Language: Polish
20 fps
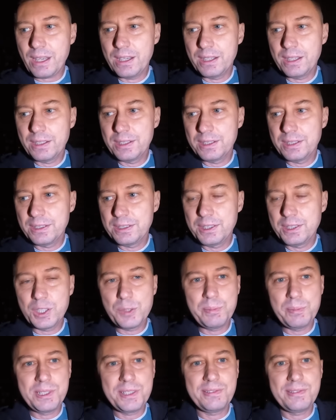e, nie
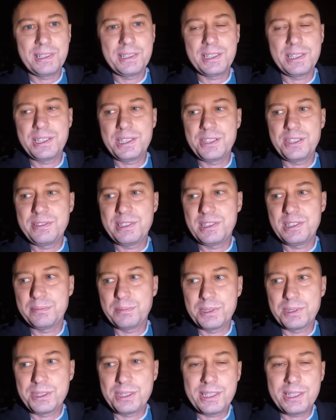odpisywała na jakieś
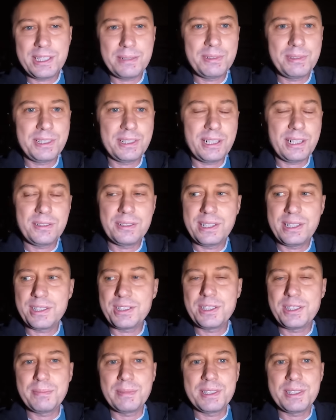wiadomości. Ja sam się, no
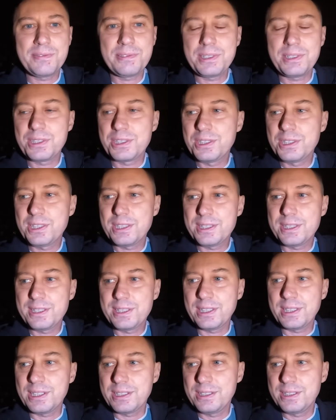każdy ma swoje życie, jest
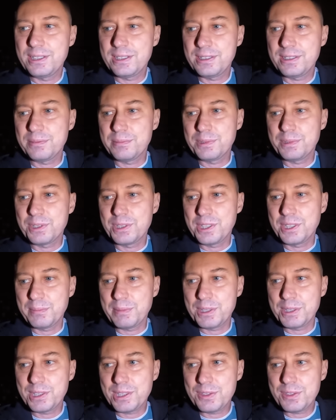zajęty, no może nie
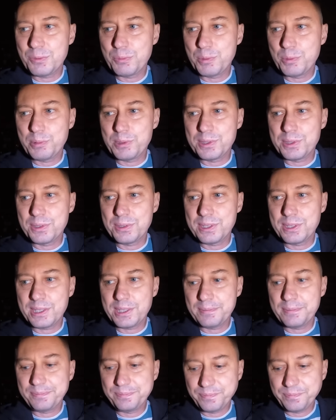ma czasu po prostu,
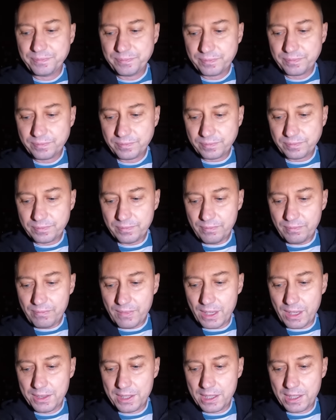tak?
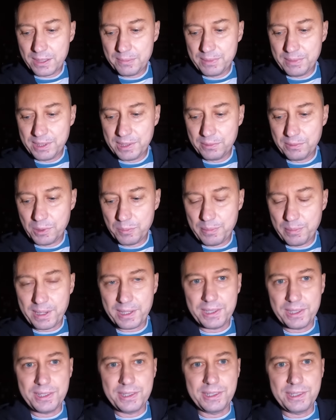No ale minęło
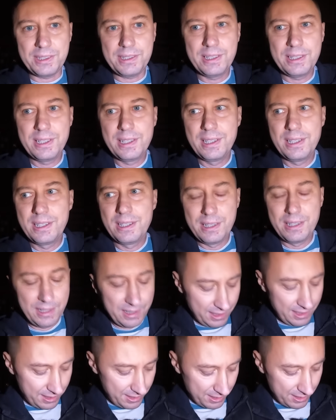parę dni.
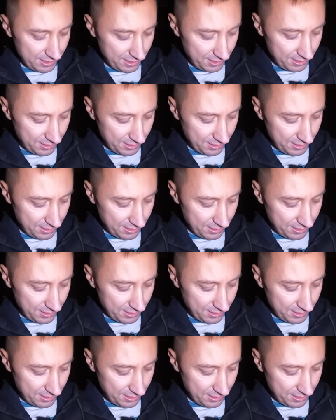E,